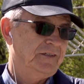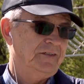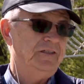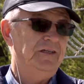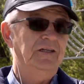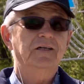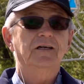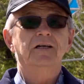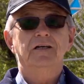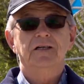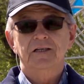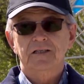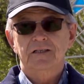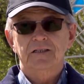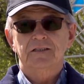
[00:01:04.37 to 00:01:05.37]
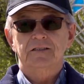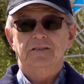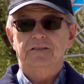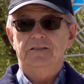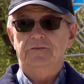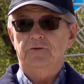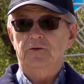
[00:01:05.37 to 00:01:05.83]
Или
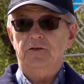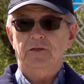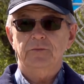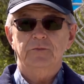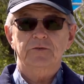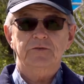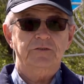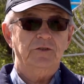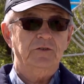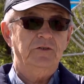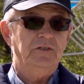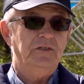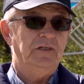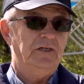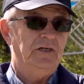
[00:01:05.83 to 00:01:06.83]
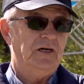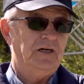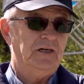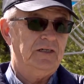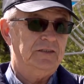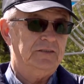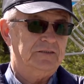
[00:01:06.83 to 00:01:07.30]
Двор обустроили,
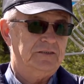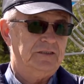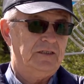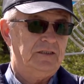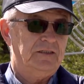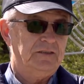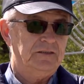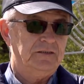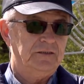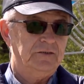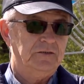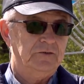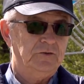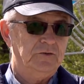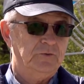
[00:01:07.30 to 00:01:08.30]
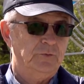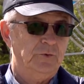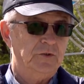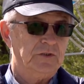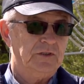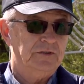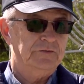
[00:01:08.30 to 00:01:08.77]
а за э,
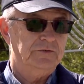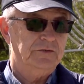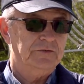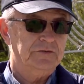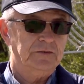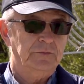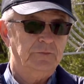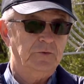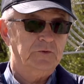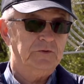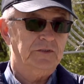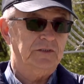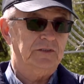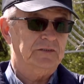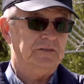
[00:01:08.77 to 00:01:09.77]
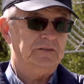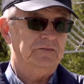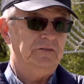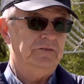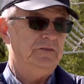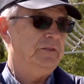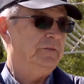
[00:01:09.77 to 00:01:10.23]
уборкой вывоза мусора в
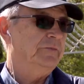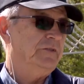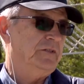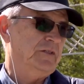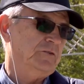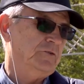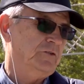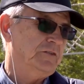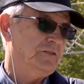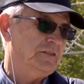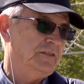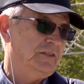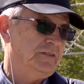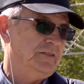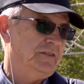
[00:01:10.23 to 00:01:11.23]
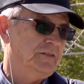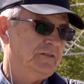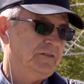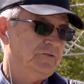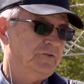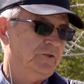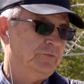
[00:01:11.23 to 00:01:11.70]
свое время никто не
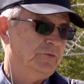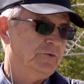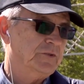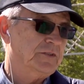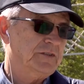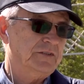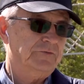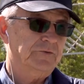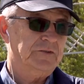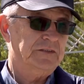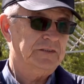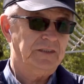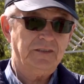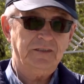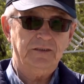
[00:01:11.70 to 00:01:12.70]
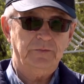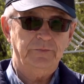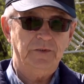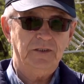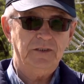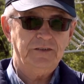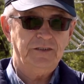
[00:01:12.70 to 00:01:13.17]
следит и все портится. Вот из таких
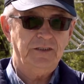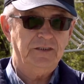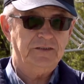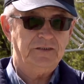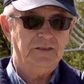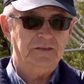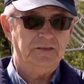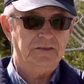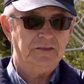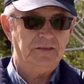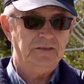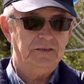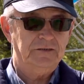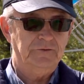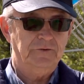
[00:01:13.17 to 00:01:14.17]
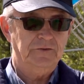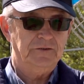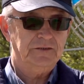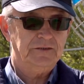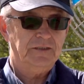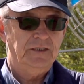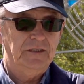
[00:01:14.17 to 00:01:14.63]
мелочей оценки складываются.
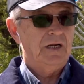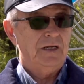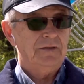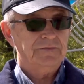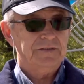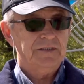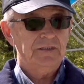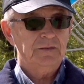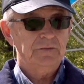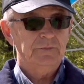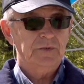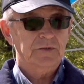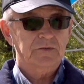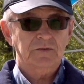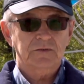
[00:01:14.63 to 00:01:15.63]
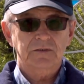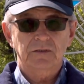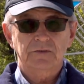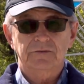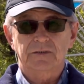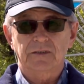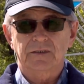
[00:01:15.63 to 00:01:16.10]
А в целом,
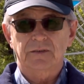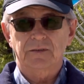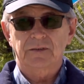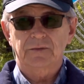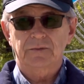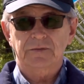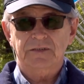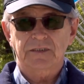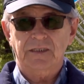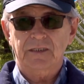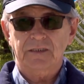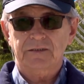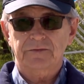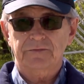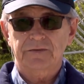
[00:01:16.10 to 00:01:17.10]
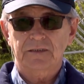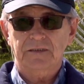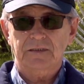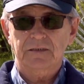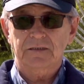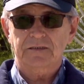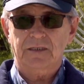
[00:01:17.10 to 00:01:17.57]
безусловно, Саратов,
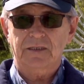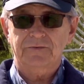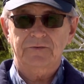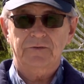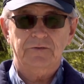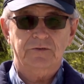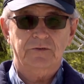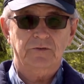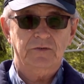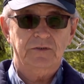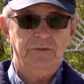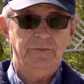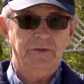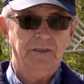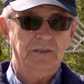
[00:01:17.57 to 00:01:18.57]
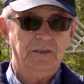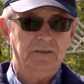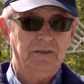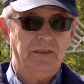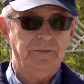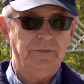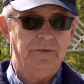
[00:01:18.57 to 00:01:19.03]
если сравнивать с другими
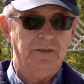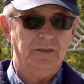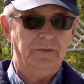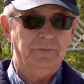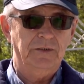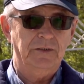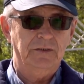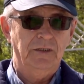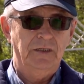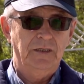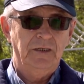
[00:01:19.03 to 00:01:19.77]
городами, я был